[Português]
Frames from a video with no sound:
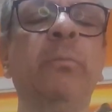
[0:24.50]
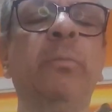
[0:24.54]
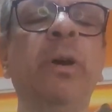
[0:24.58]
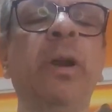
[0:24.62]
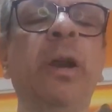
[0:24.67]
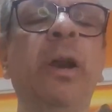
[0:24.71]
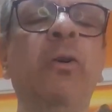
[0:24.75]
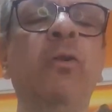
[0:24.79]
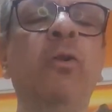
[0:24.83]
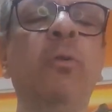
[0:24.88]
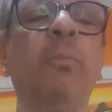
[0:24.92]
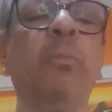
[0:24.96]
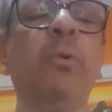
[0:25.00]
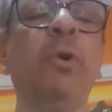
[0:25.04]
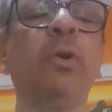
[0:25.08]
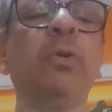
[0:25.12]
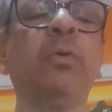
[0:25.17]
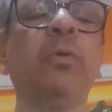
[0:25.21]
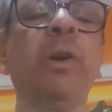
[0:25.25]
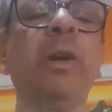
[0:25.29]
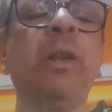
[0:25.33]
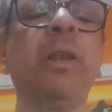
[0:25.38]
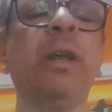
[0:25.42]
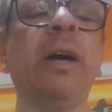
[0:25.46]
pela
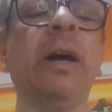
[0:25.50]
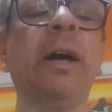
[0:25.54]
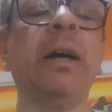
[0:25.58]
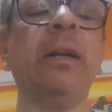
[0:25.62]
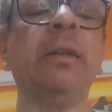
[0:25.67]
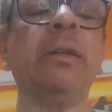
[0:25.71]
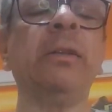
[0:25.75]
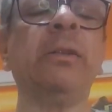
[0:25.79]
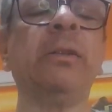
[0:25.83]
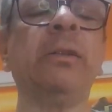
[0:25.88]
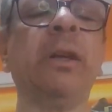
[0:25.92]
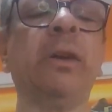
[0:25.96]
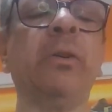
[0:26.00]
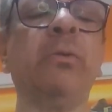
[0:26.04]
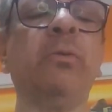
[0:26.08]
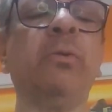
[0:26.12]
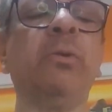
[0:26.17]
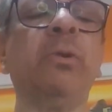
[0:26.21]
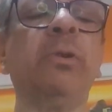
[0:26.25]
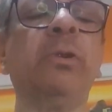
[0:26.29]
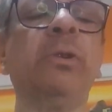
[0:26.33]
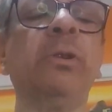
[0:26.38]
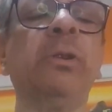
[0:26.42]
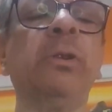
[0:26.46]
oportunidade,
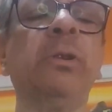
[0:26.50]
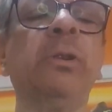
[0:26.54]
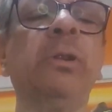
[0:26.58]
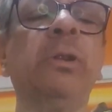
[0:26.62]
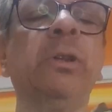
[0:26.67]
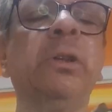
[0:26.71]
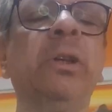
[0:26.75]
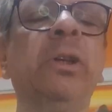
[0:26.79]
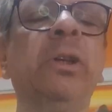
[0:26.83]
Senhor, de